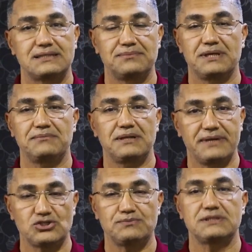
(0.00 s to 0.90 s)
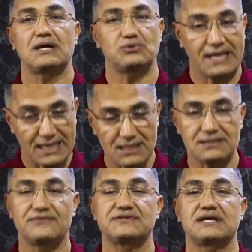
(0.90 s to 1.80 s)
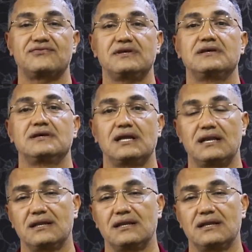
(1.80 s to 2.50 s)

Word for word: حد بيعمل مانجمنت او تخيل نفسك في